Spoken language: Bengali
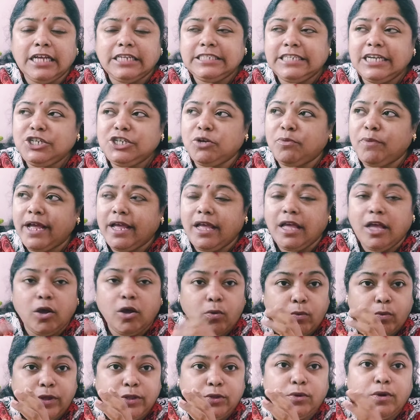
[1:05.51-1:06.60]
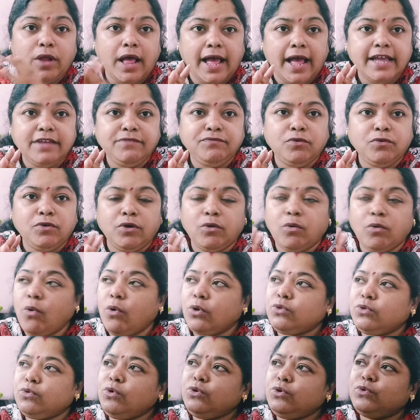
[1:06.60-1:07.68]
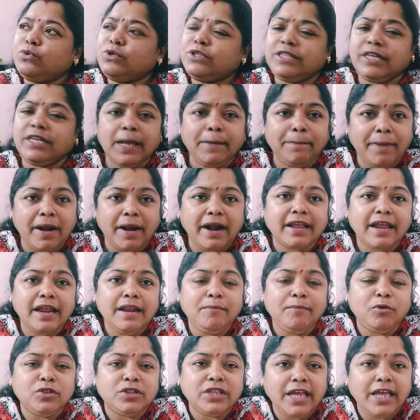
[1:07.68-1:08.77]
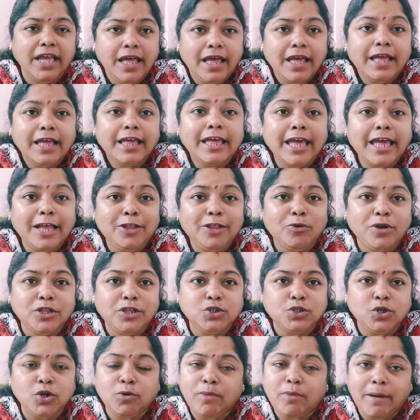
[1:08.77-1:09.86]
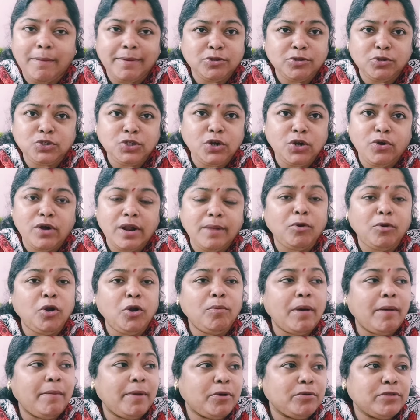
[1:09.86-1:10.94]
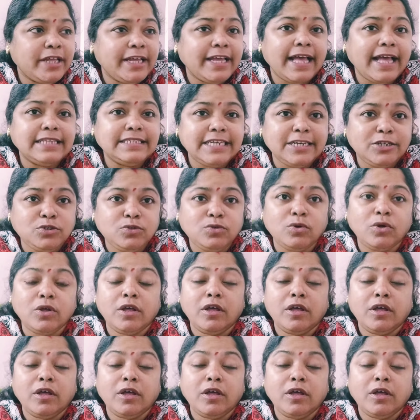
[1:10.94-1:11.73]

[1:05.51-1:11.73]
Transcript: সেই সময় ওই তোর আইফোন অত দূর থেকে পার্কের মধ্যে কে ধরেছিল বাবা তো ছিল না বললো বাবা কোথায় গেছে একটু